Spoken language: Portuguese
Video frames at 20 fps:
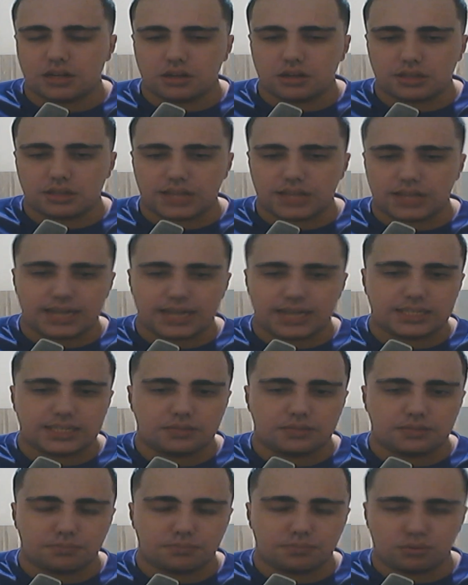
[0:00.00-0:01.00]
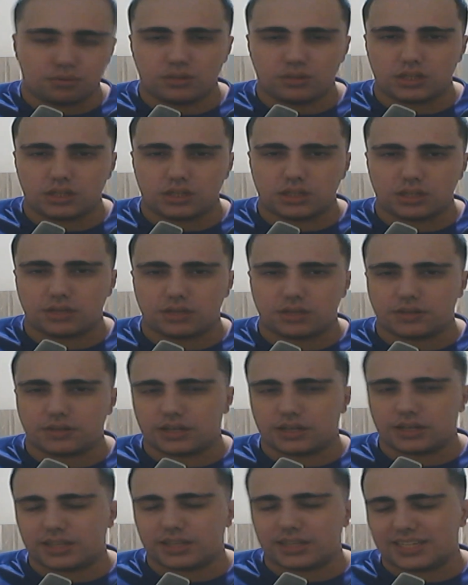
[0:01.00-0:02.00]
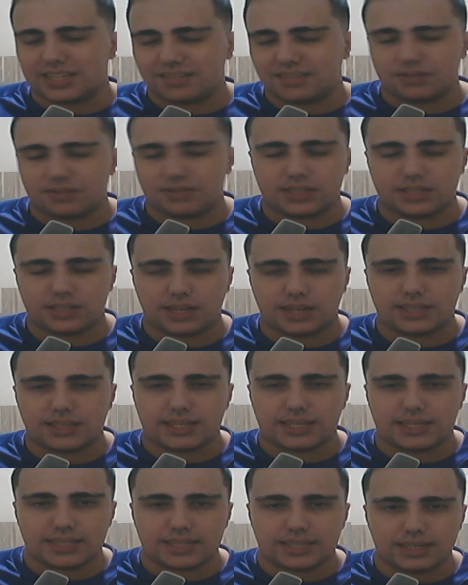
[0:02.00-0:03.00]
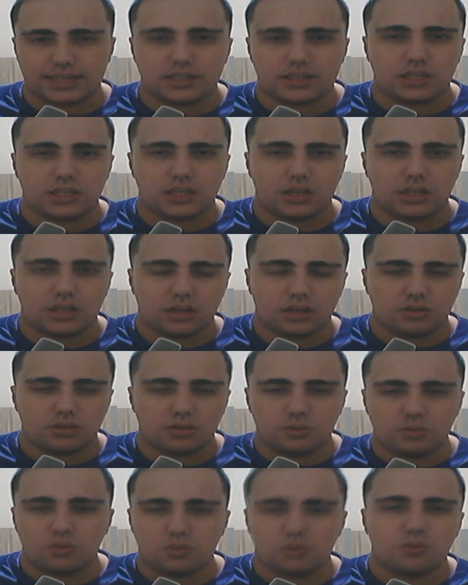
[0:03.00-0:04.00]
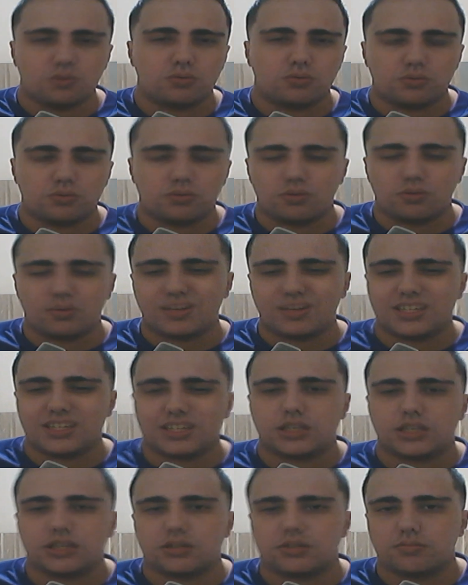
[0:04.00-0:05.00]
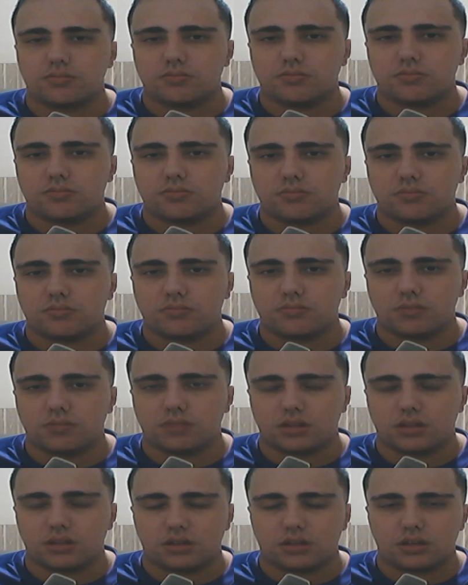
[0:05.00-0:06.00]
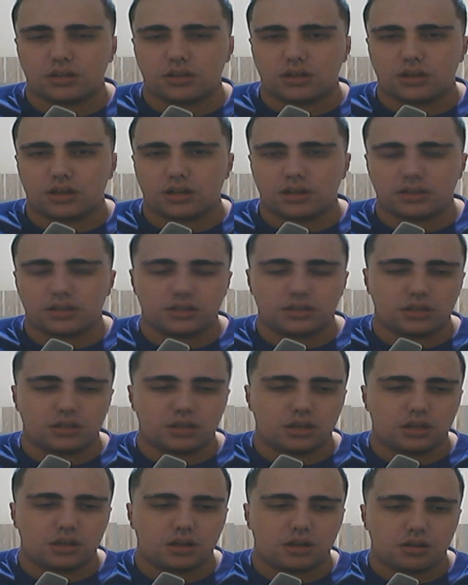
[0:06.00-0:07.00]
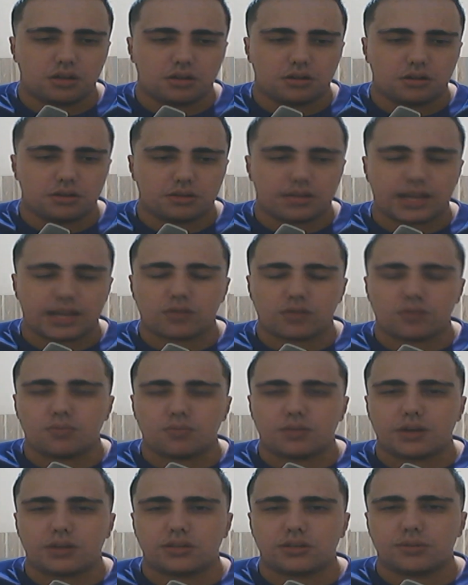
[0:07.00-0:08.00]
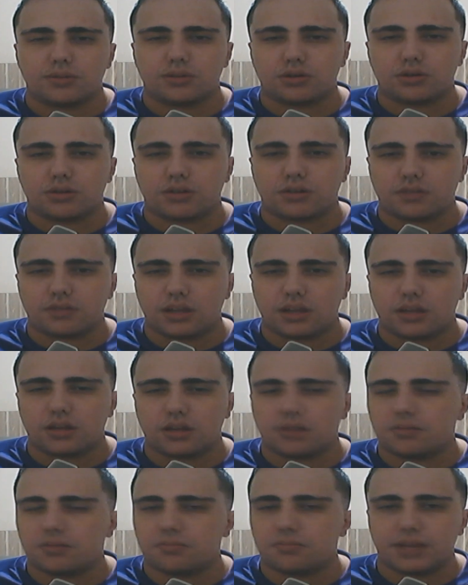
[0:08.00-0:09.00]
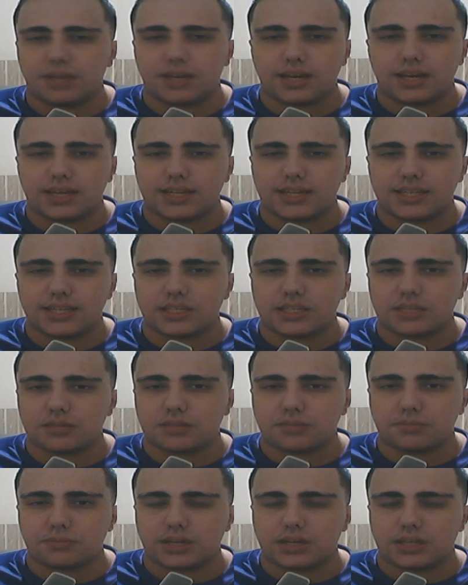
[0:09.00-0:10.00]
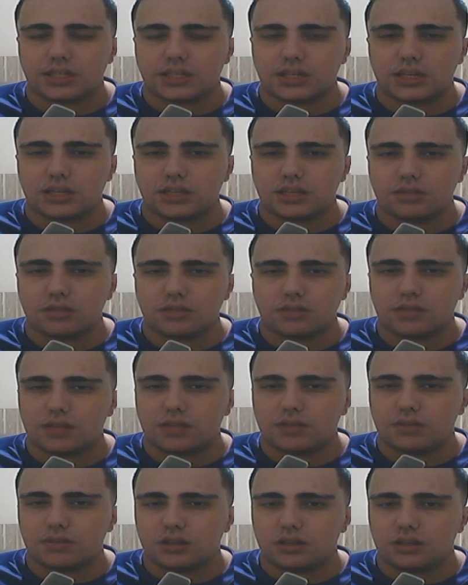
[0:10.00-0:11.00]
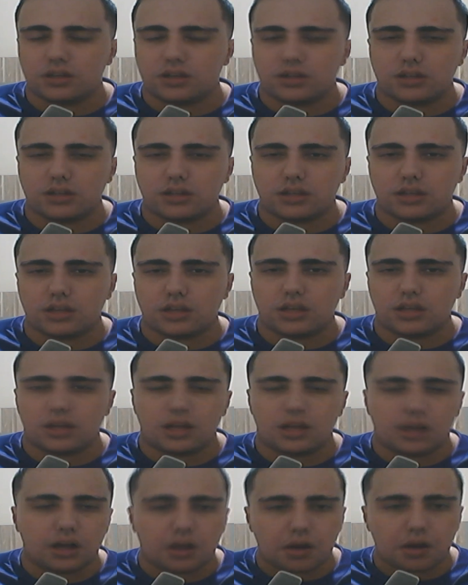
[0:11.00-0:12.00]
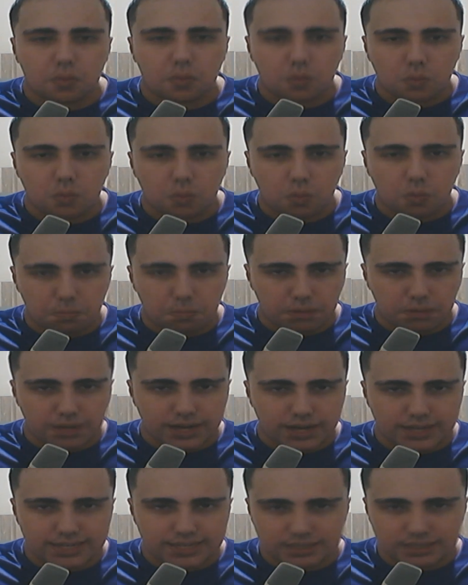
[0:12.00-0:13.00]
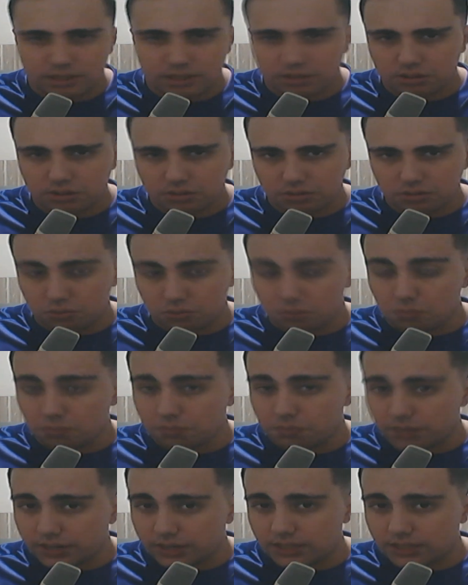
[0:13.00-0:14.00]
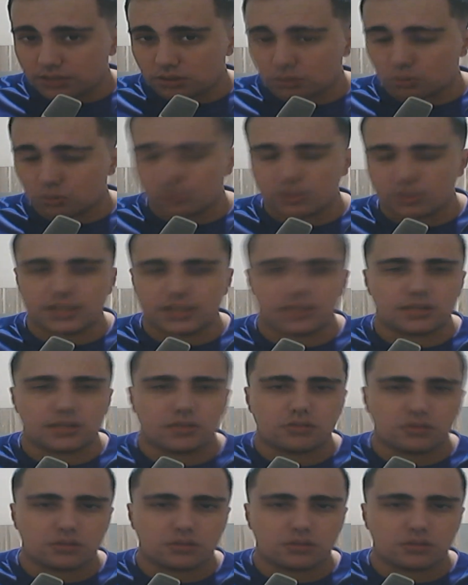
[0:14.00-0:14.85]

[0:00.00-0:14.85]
das boas, né, vacilada das, vacilada das grandes no gol do Corinthians, né? Assim, Quer culpar Samuel Xavier? Beleza, mas ele não teve, né, a culpa, culpa toda não.